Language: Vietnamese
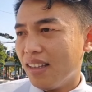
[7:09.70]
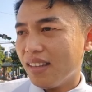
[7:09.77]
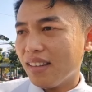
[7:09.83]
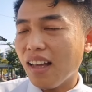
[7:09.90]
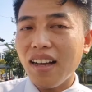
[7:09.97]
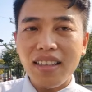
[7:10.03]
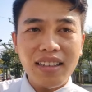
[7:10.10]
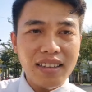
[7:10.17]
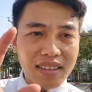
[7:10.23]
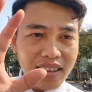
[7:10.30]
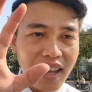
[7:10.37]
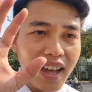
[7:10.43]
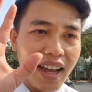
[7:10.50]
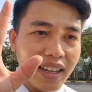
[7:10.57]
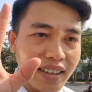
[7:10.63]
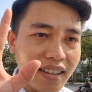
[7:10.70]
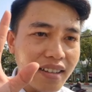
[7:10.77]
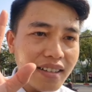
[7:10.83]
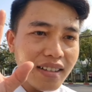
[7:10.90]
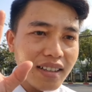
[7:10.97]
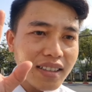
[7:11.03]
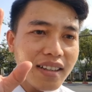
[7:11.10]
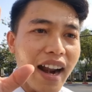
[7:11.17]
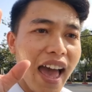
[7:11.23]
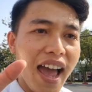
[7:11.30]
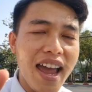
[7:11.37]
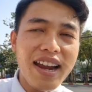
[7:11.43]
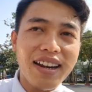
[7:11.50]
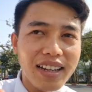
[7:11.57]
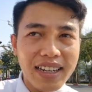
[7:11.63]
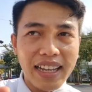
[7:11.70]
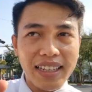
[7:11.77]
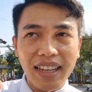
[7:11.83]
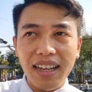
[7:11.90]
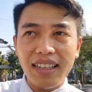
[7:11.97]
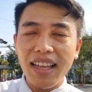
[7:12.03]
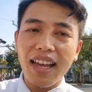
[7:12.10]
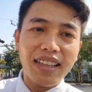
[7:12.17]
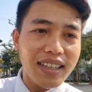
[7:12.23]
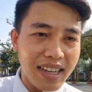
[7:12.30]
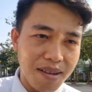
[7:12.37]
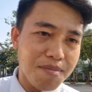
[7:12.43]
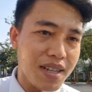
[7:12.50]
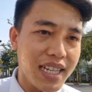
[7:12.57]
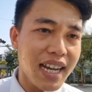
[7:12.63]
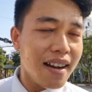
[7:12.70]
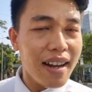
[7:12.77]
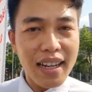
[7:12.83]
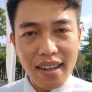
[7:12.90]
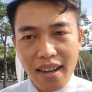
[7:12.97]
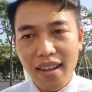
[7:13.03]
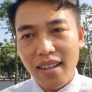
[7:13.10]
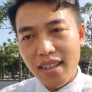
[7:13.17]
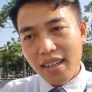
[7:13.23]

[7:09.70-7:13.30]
tới thế hệ thứ D rồi, Đạt nhớ thế hệ thứ 5 hay sao á. Đó,